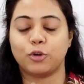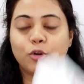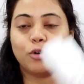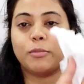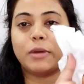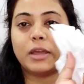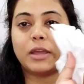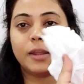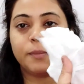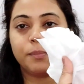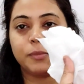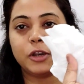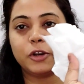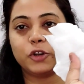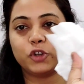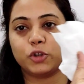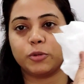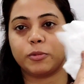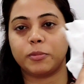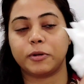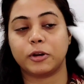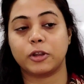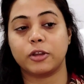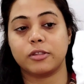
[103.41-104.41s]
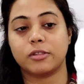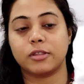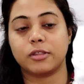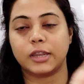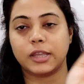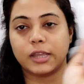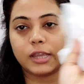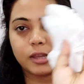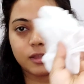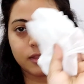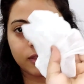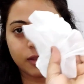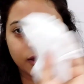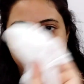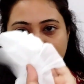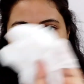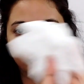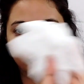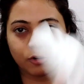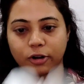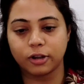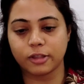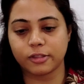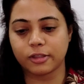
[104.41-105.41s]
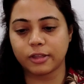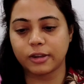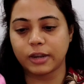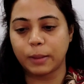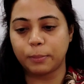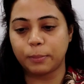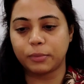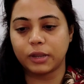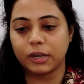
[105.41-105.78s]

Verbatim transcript: तो मैंने अपने टिश्यू पेपर किस तरीके से थोड़ा सा